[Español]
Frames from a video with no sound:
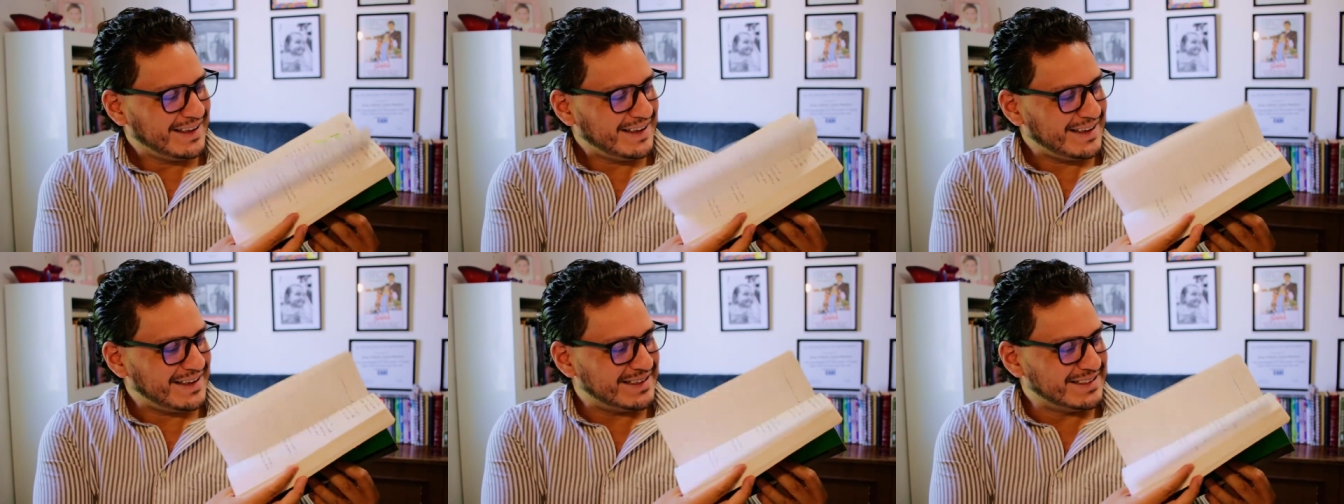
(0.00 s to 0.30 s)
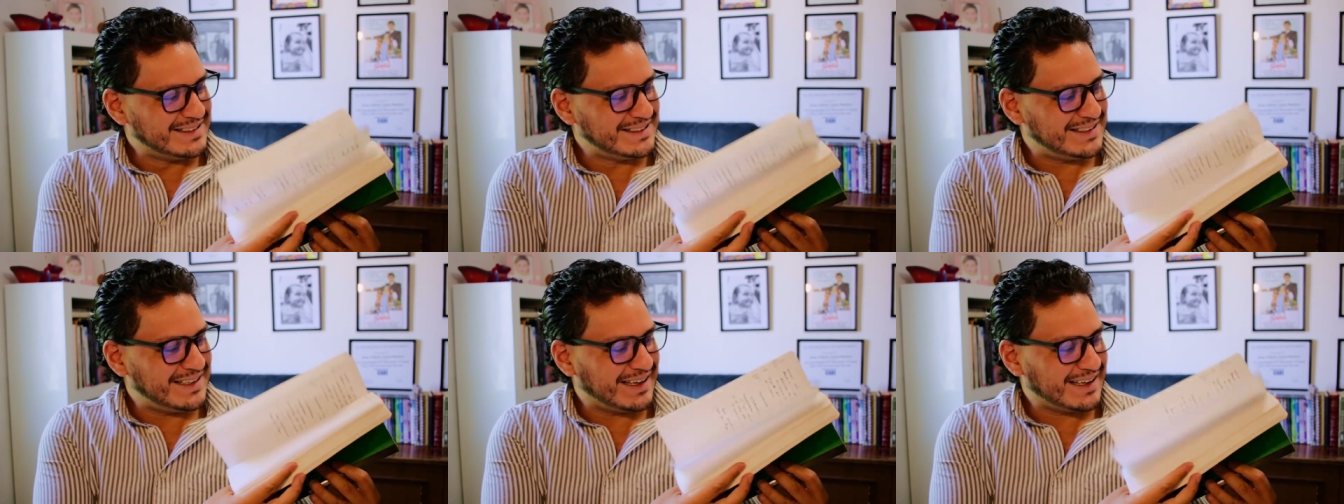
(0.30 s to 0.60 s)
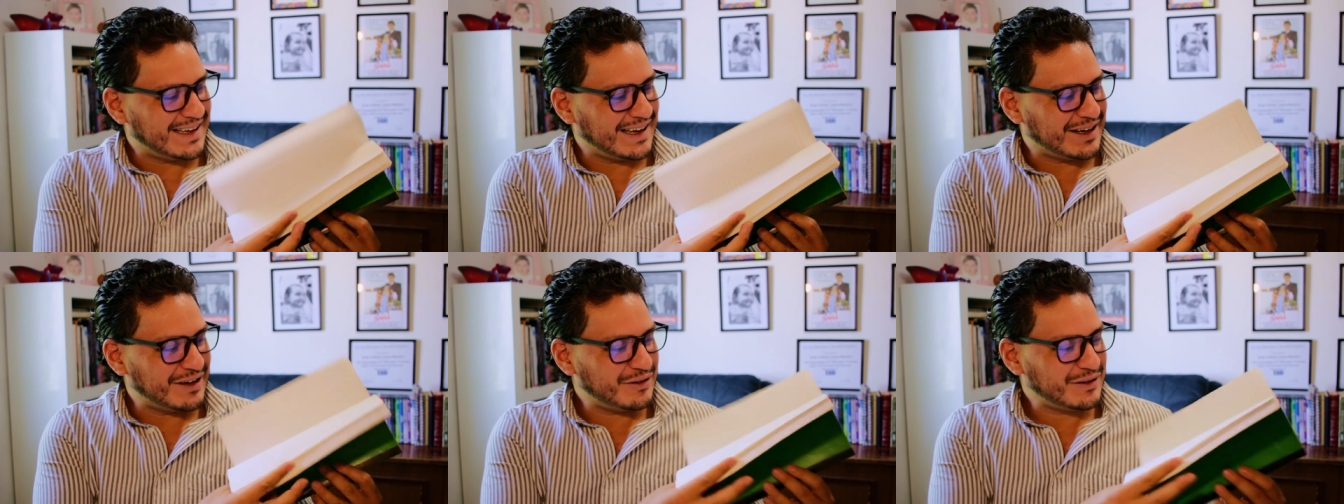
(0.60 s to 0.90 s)
Este,
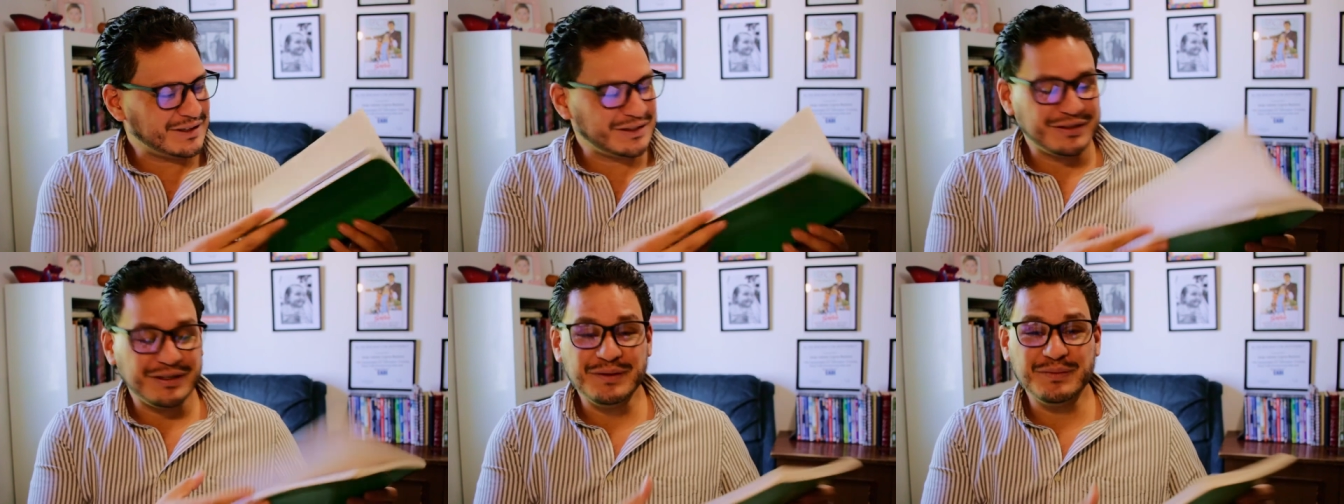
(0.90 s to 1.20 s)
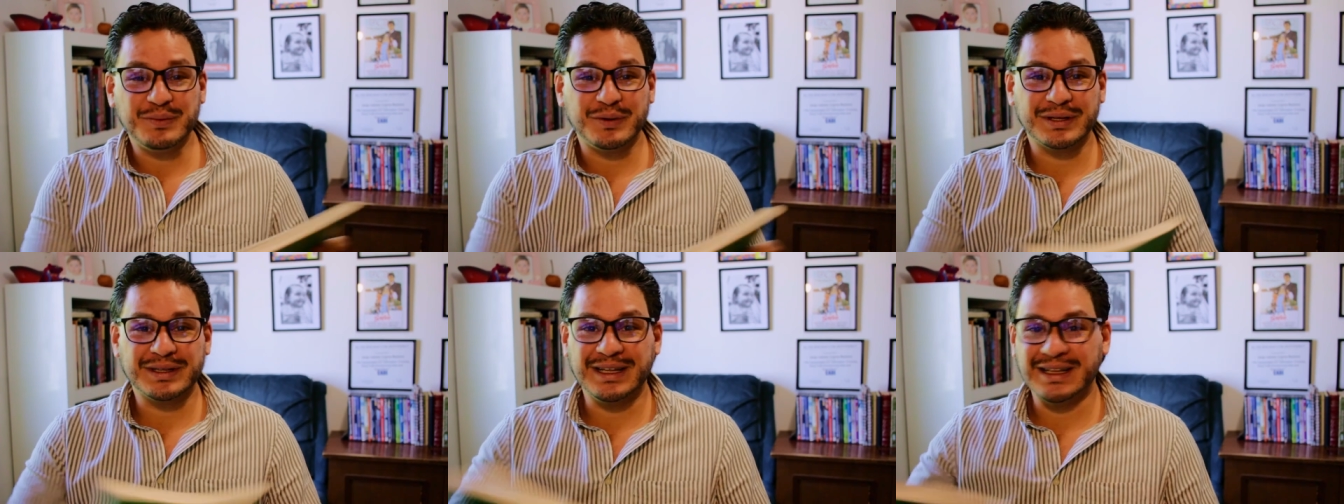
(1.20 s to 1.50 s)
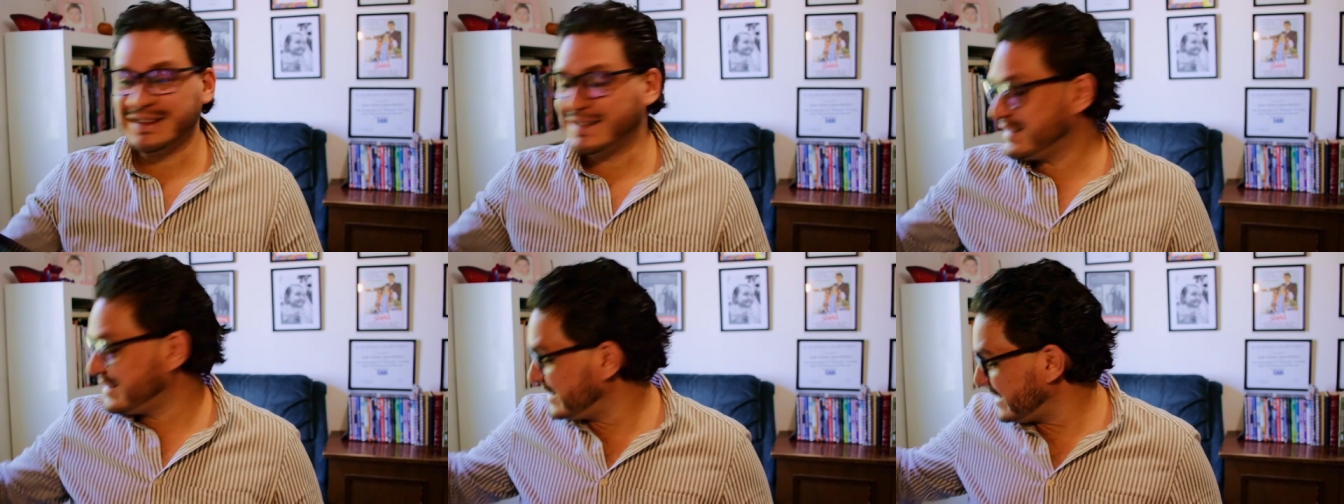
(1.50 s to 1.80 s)
que creo que son
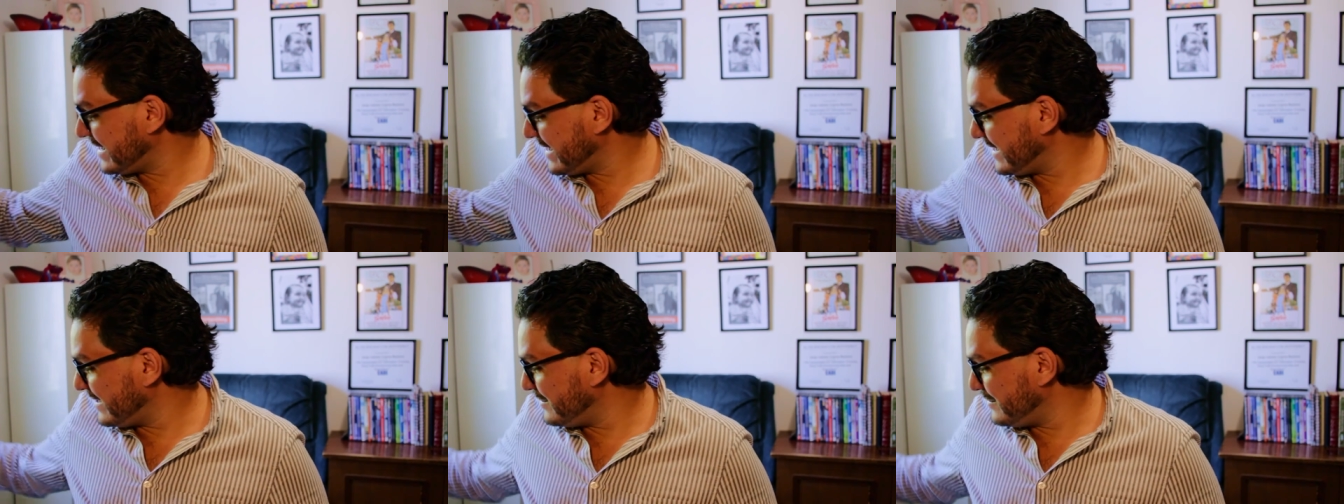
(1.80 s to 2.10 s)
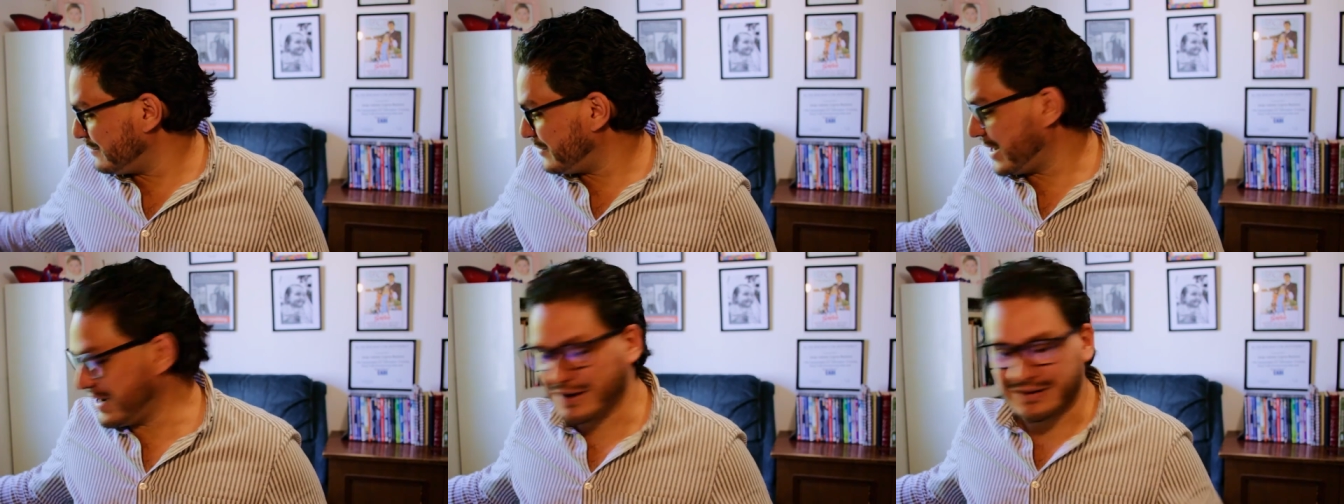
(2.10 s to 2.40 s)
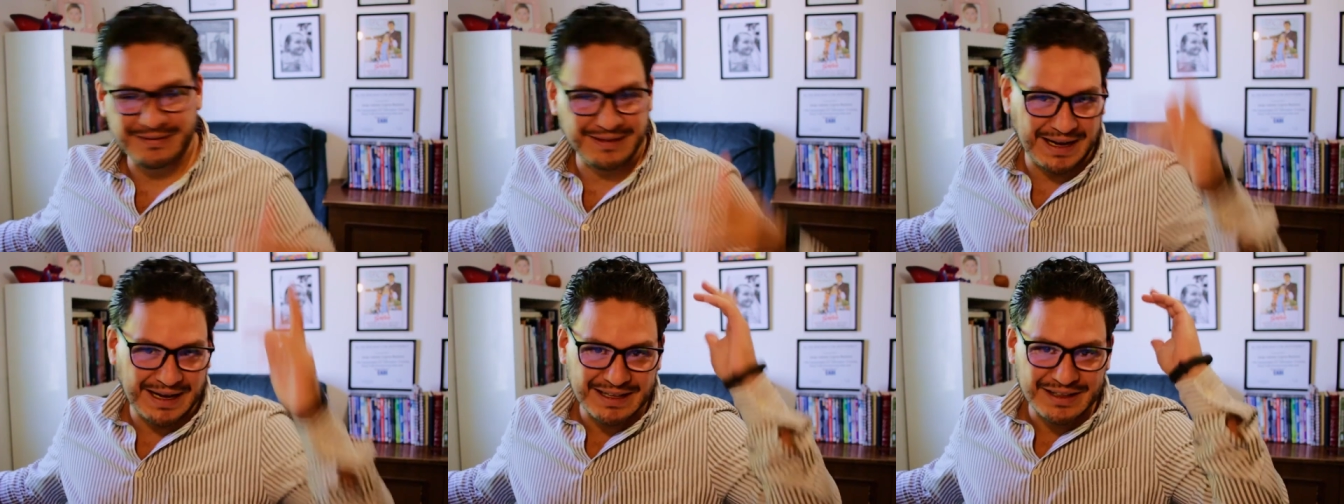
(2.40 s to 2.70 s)
importantes y
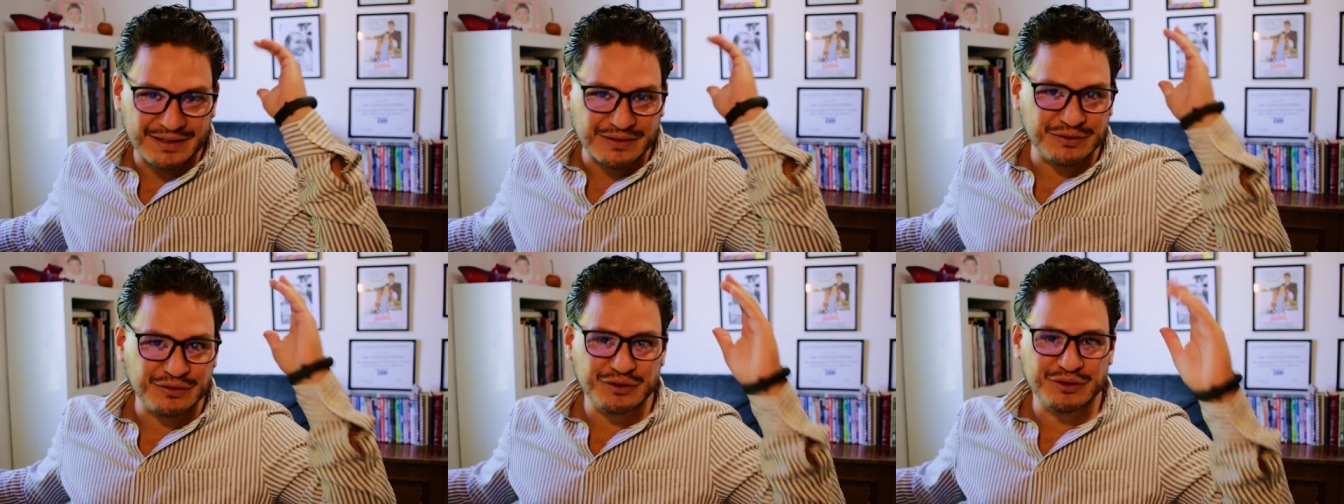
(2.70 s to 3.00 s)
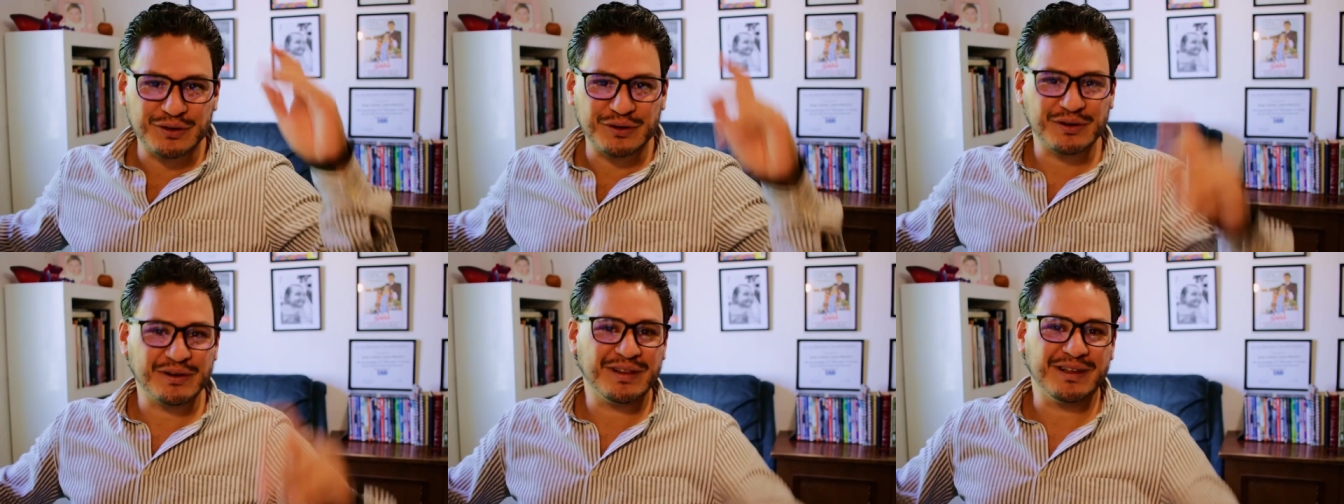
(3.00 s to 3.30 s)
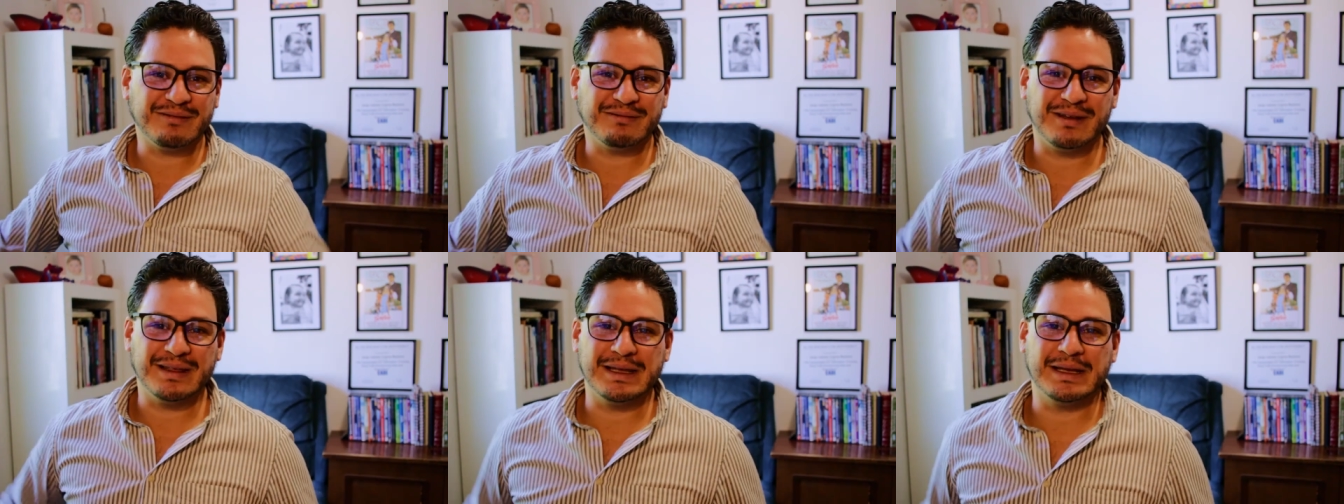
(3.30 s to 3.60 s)
bueno, ahí tengo un chorro de
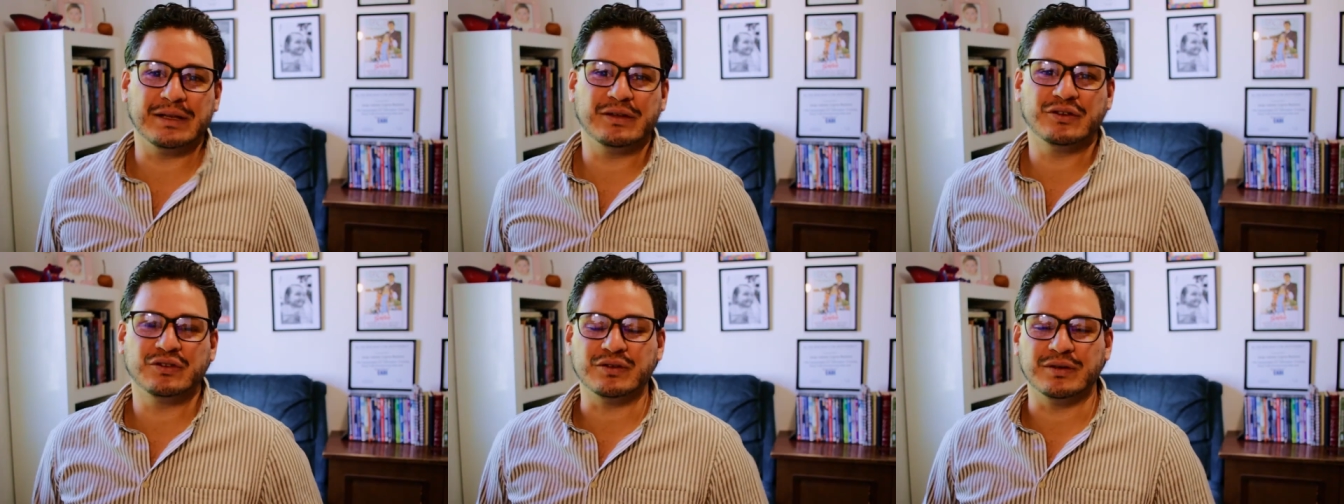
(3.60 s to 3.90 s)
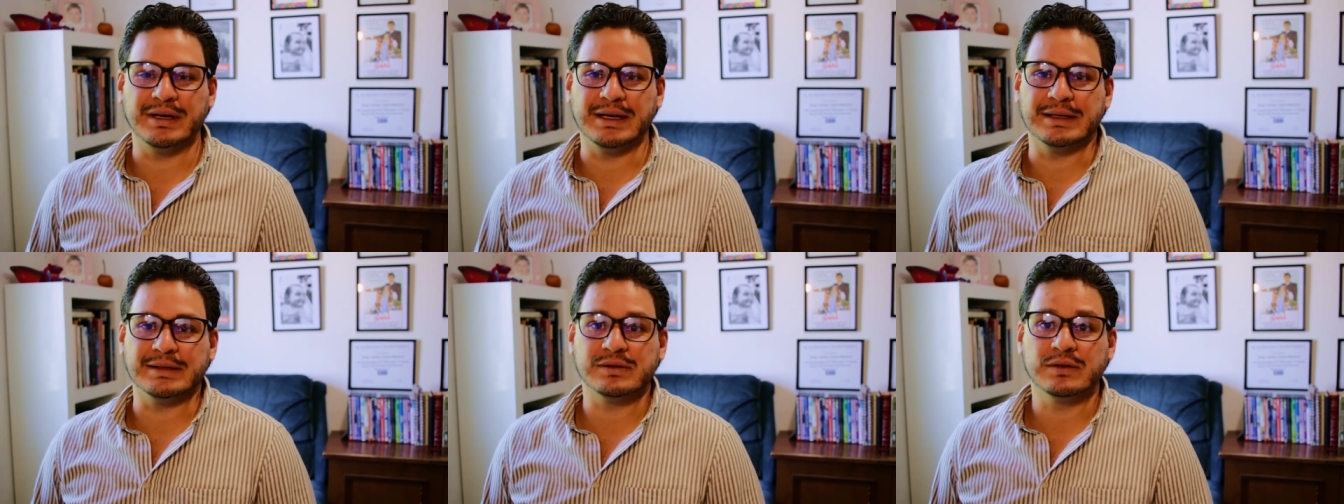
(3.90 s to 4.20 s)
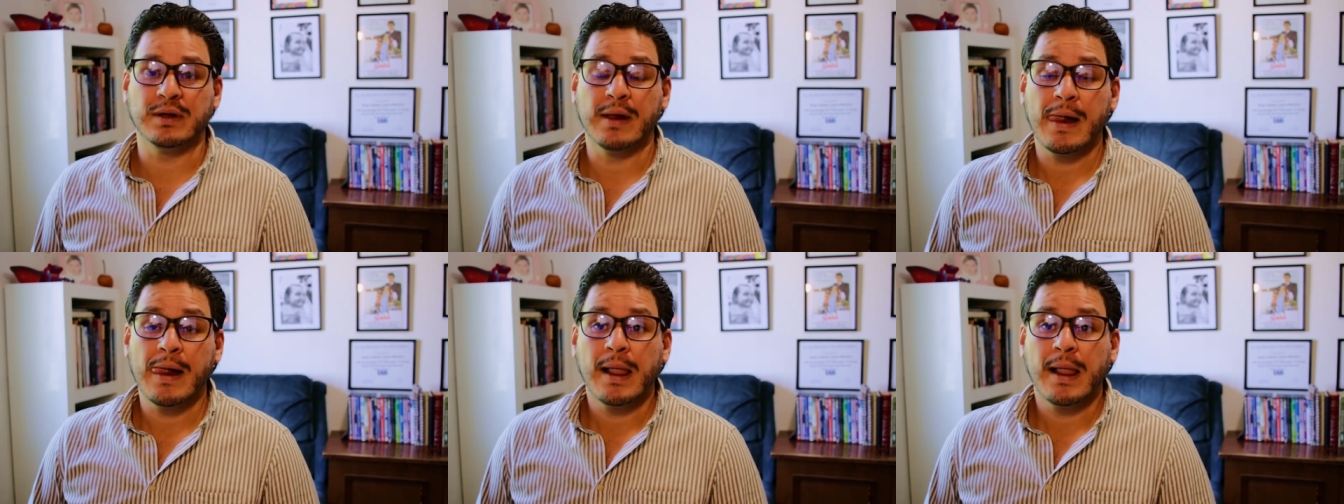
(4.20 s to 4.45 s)
cuadernos con esto.